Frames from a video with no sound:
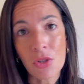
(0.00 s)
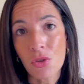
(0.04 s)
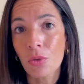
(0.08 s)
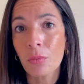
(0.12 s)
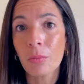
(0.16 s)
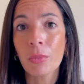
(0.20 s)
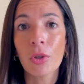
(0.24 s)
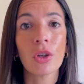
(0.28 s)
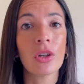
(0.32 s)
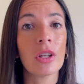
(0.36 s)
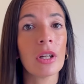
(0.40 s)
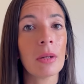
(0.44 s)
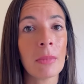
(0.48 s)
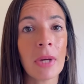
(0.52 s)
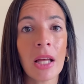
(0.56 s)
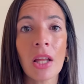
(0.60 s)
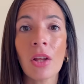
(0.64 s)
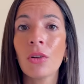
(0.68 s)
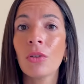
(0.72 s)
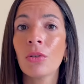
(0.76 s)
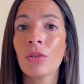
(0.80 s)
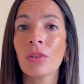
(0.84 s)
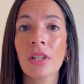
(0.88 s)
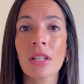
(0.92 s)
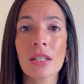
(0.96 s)
un
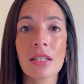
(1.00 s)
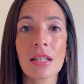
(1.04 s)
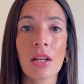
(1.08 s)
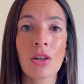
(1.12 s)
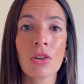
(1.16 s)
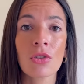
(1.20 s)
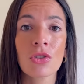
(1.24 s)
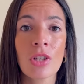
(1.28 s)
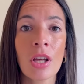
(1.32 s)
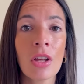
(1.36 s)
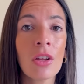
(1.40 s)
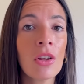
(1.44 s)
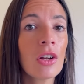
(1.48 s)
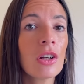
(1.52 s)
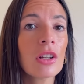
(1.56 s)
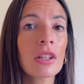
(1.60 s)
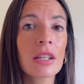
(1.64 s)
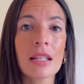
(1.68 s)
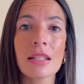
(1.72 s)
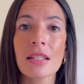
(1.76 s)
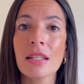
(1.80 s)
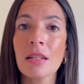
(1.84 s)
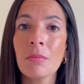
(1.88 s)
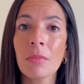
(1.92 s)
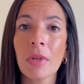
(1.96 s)
programador, un desarrollador, que
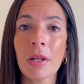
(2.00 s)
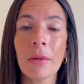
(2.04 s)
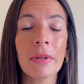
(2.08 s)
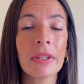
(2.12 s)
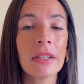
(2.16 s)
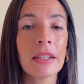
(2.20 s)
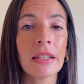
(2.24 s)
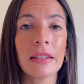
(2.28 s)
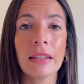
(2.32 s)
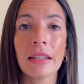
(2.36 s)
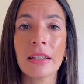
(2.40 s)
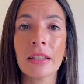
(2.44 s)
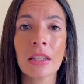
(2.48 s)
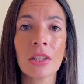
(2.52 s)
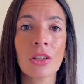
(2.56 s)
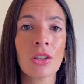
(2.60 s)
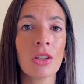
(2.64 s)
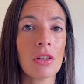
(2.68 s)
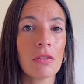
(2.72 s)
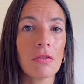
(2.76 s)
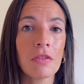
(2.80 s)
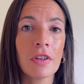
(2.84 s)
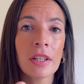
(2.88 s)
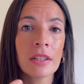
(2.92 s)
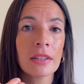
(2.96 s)
simplemente teniendo la
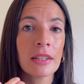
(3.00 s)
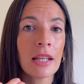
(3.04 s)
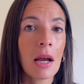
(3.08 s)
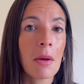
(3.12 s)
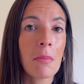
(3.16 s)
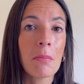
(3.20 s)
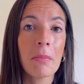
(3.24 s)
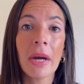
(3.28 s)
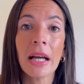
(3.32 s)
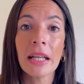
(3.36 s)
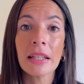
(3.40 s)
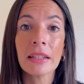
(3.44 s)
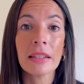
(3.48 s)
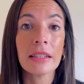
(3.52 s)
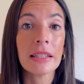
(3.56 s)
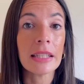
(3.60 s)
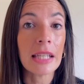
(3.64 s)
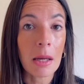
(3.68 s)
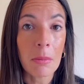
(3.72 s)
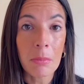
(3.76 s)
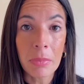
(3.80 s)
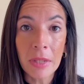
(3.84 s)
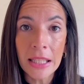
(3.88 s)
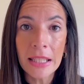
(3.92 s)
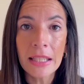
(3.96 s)
oferta van y
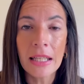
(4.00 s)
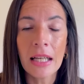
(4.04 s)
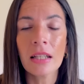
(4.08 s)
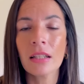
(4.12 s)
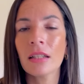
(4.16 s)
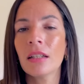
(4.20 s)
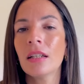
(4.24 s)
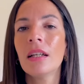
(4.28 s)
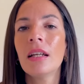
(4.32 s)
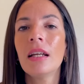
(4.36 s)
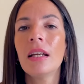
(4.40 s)
aplican